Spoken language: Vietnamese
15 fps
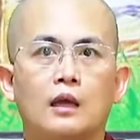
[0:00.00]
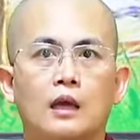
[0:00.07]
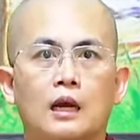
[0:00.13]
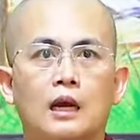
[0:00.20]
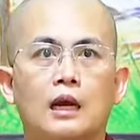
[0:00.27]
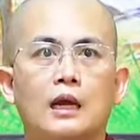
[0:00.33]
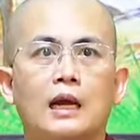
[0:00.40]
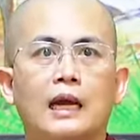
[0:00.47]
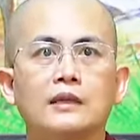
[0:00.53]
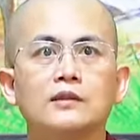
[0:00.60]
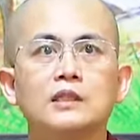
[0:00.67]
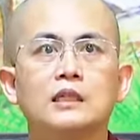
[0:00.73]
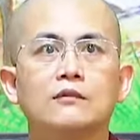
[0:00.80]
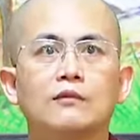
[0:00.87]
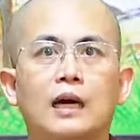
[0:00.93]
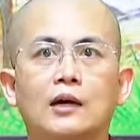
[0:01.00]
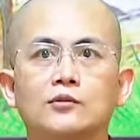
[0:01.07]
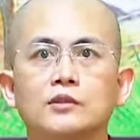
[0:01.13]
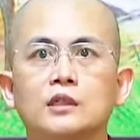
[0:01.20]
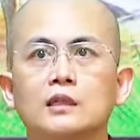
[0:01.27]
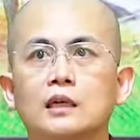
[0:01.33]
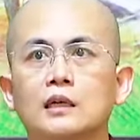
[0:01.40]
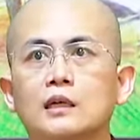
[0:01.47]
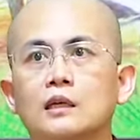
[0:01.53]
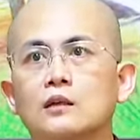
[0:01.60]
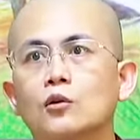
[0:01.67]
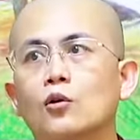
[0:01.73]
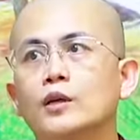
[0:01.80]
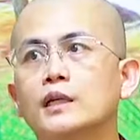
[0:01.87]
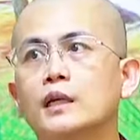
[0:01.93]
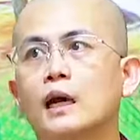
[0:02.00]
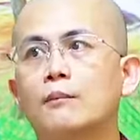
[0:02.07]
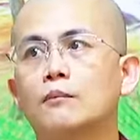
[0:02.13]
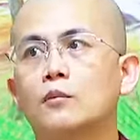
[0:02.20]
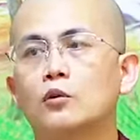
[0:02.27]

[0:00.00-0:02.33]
à, hãy nhìn vào những cái nỗi nầm